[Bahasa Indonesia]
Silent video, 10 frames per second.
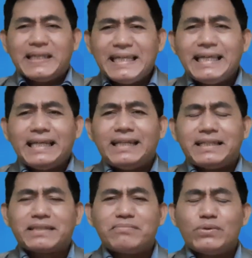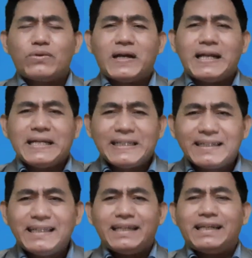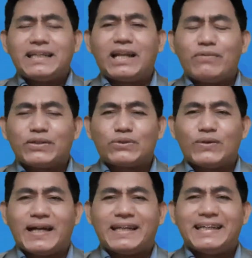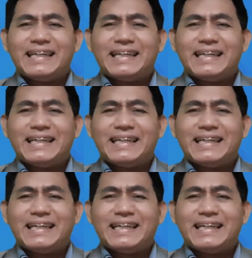ingin disembuhkan, ingin dilawat Tuhan.